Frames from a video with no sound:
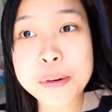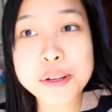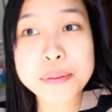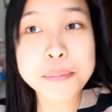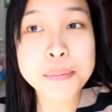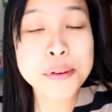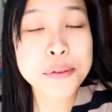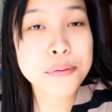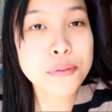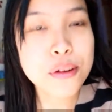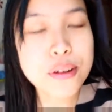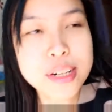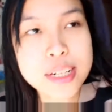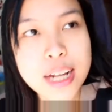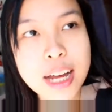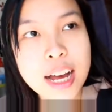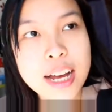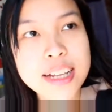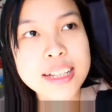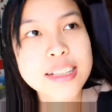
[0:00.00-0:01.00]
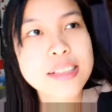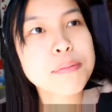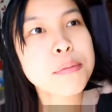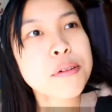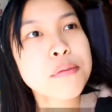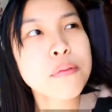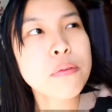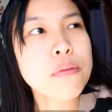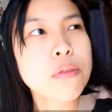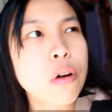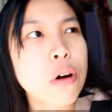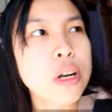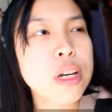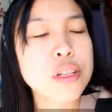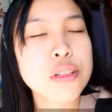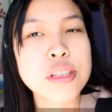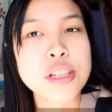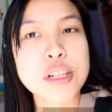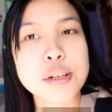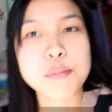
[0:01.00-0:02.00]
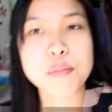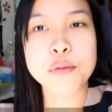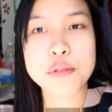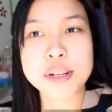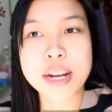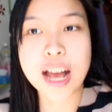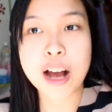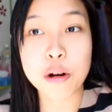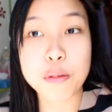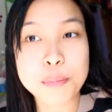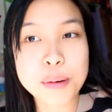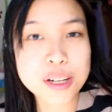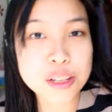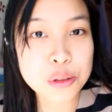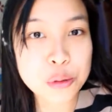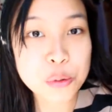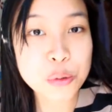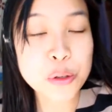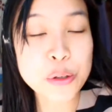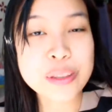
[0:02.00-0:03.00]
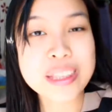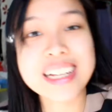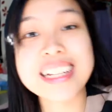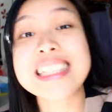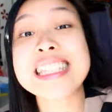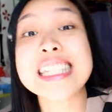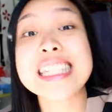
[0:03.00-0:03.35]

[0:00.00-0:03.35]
but before that, mag-volunteer muna ako magturo ng